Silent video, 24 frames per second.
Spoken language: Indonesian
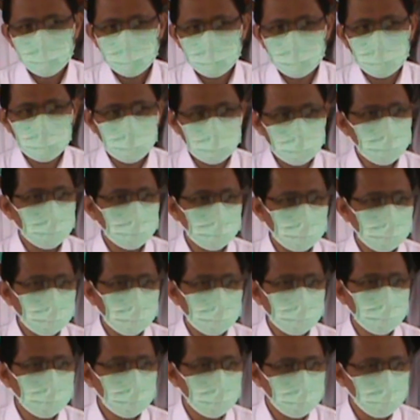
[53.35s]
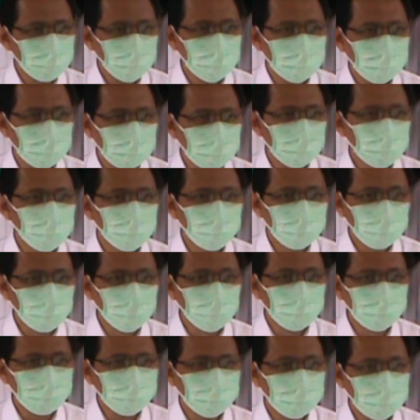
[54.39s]
Yang ketiga terkait dengan penegakan
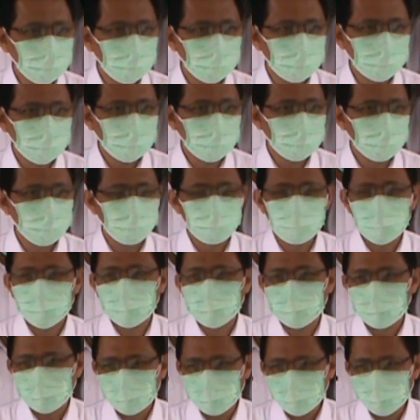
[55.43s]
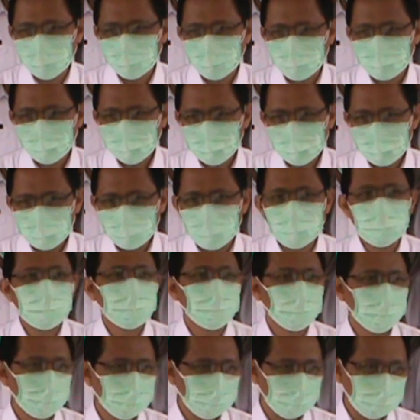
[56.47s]
hukum dan yang keempat tadi
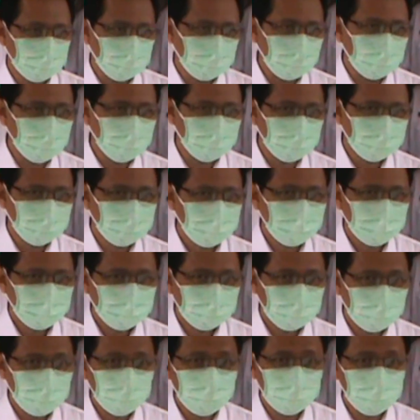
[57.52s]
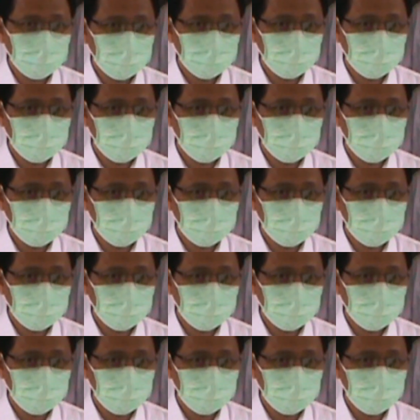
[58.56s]
hal-hal lain yang terkait. Jadi